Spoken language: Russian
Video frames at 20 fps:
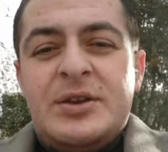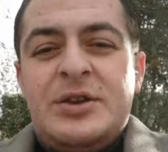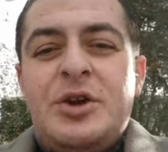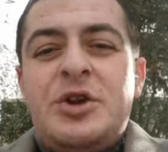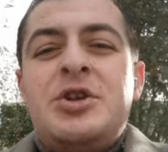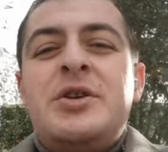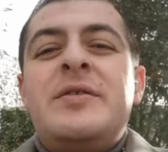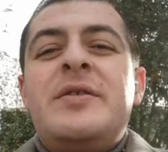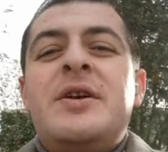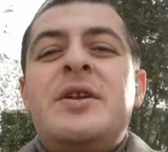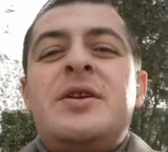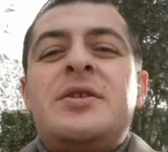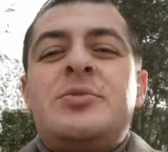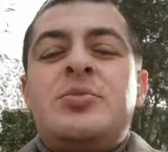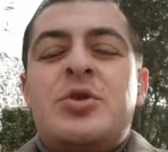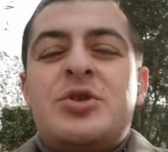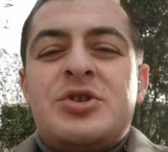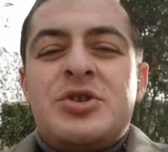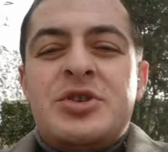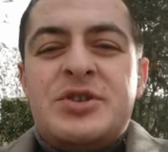Кто не
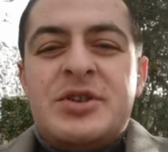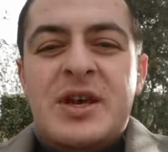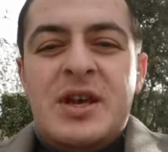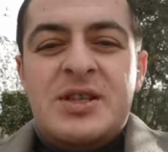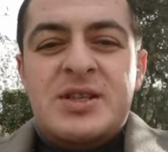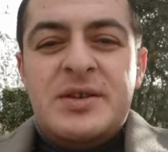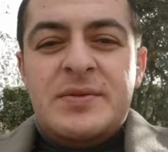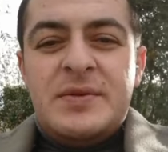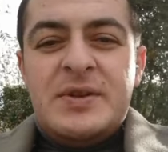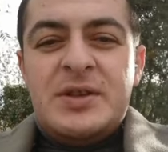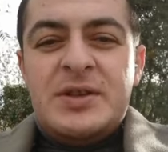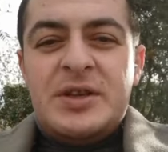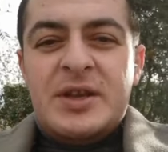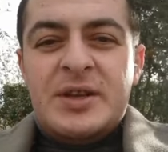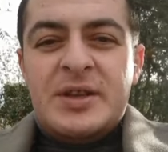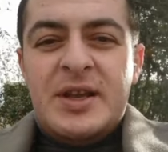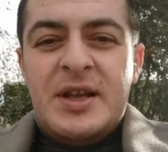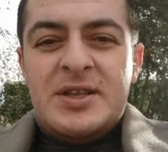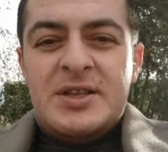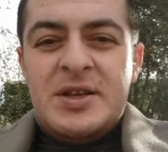верит, может зайти в
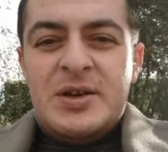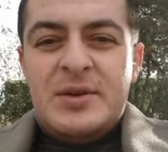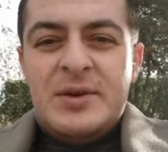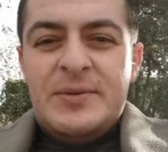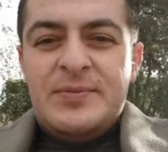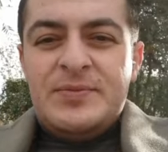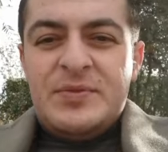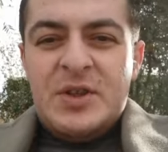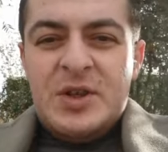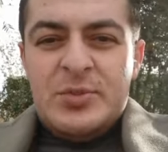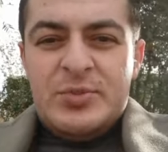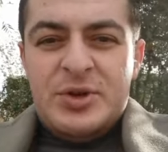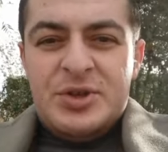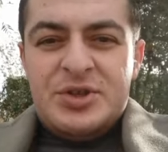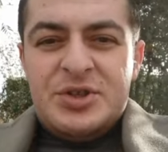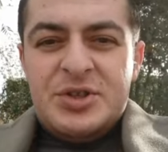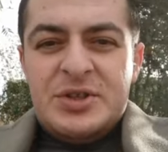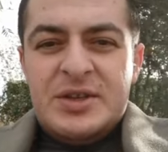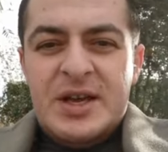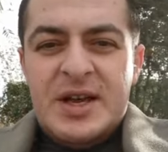интернете,
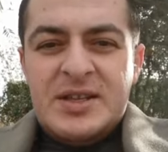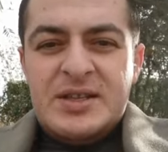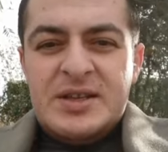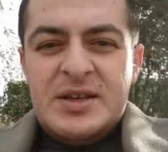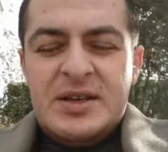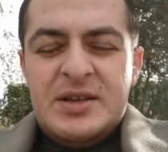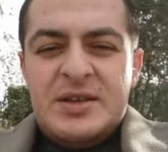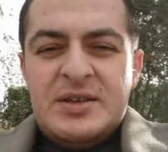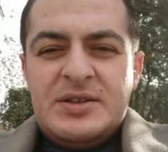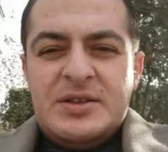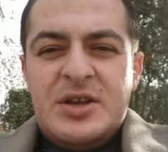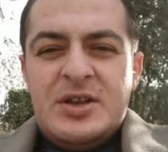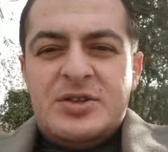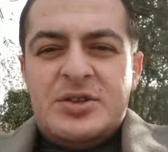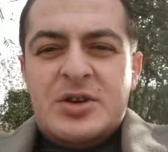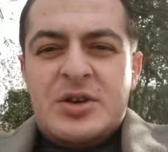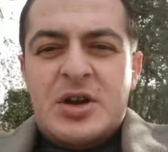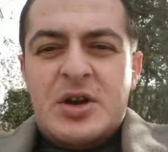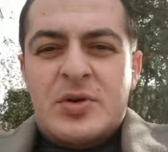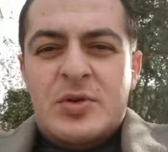почитать.
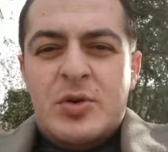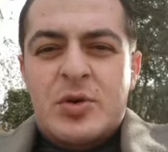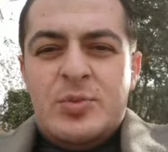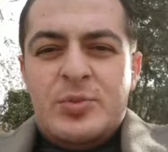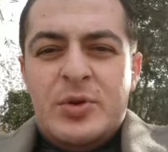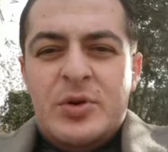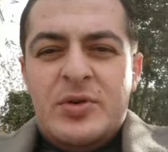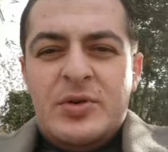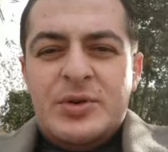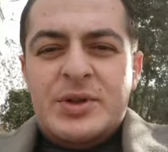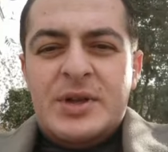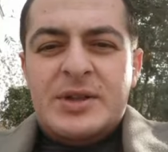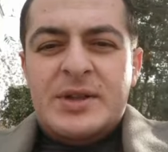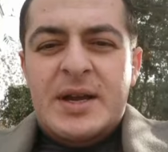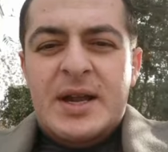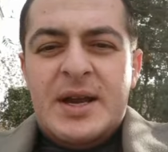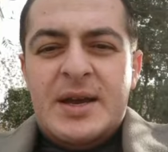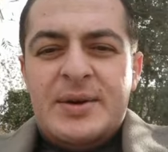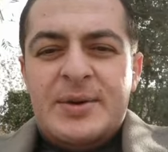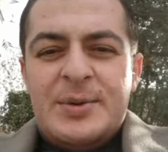Нет никакого повода
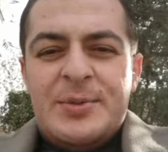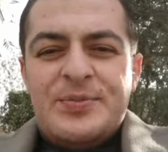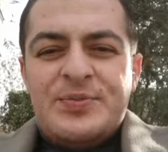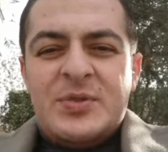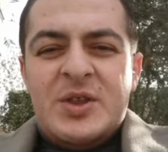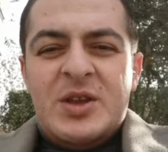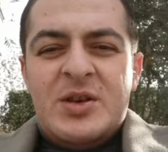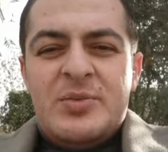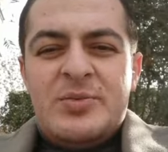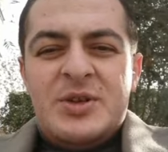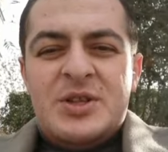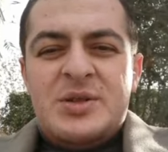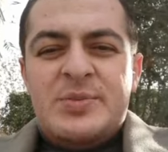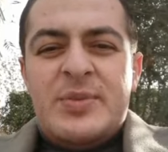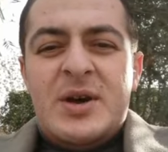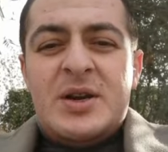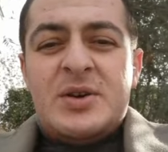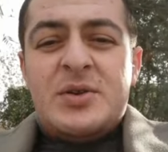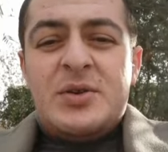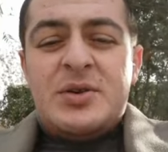для
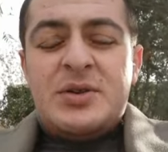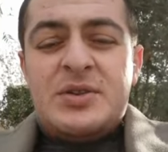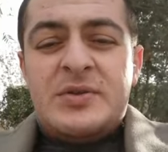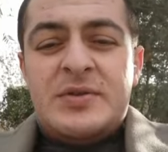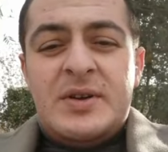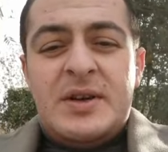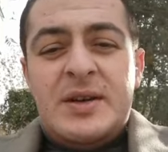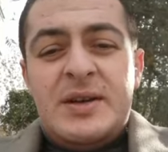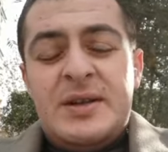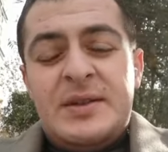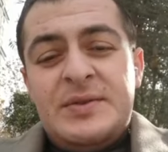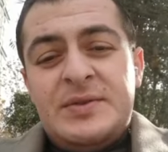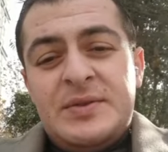беспокойства.